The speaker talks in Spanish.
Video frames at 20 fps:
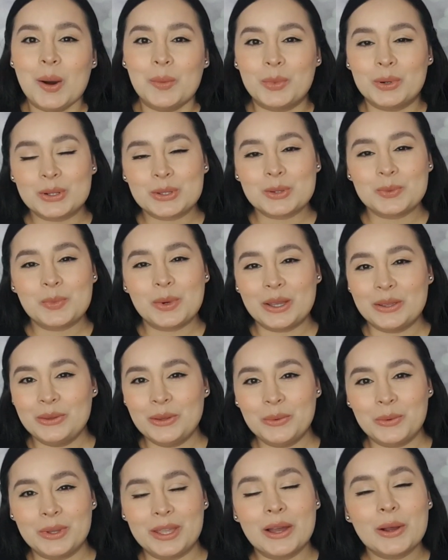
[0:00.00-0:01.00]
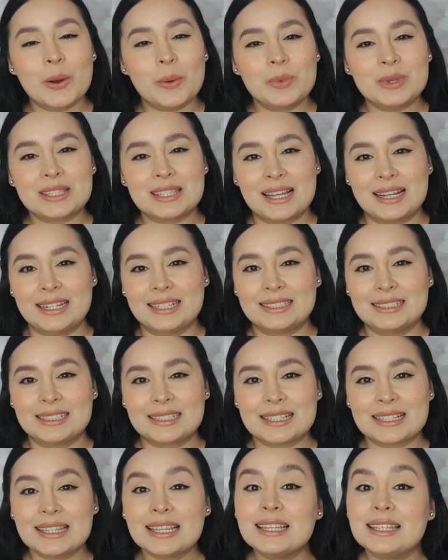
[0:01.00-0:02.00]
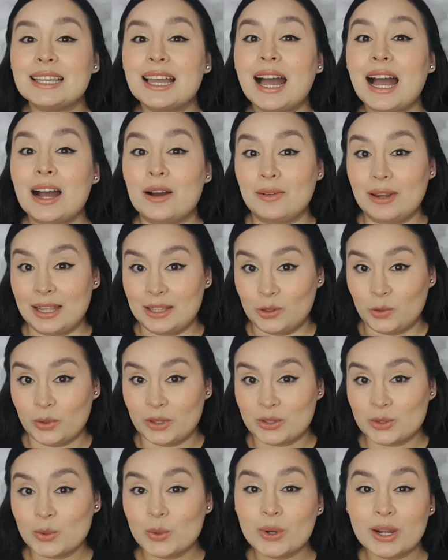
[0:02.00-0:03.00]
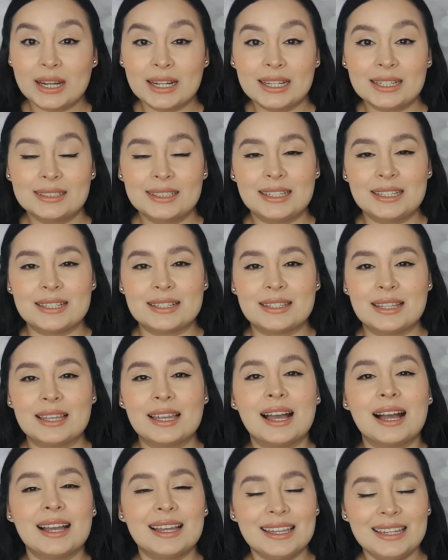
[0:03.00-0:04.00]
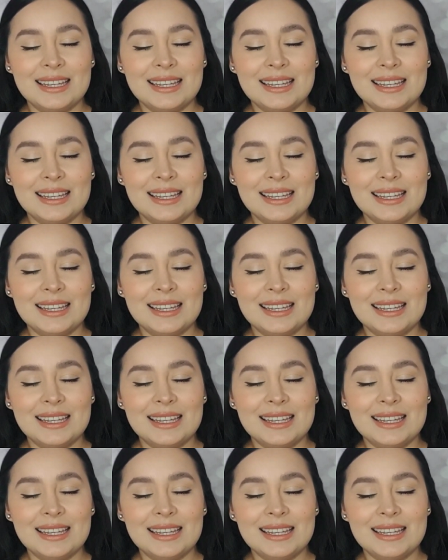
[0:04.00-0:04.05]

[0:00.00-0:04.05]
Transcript: Por supuesto voy a comenzar esta reseña hablando de sus características